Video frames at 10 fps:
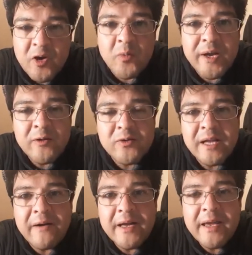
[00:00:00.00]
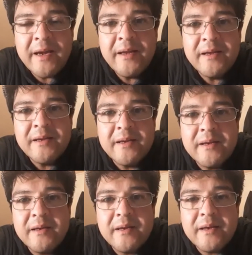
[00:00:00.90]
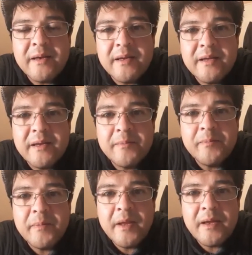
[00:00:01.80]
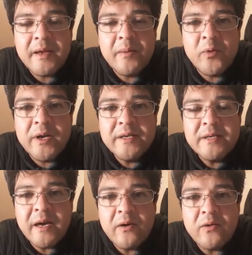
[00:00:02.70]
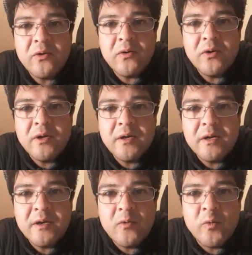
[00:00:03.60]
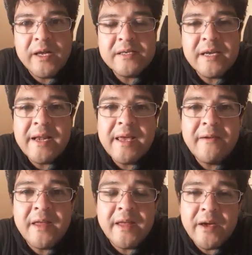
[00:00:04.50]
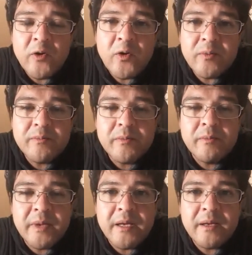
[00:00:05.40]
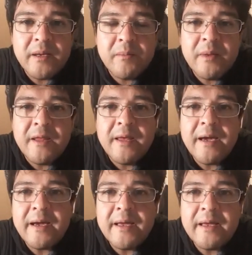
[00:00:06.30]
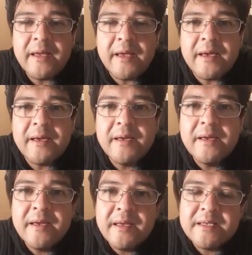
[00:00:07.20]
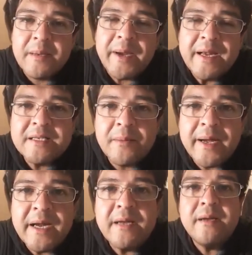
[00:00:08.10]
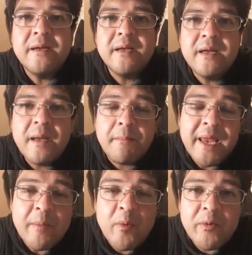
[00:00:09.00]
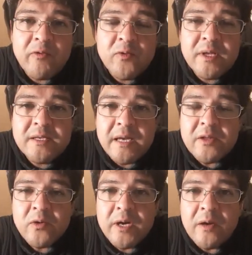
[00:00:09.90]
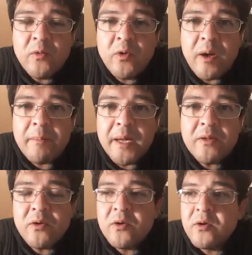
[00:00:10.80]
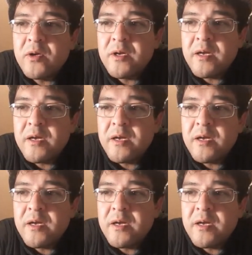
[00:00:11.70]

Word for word: Como les contaba ayer, eh, hemos iniciado una serie de videos. Mi, idea es que semana a semana vayamos profundizando en algunos aspectos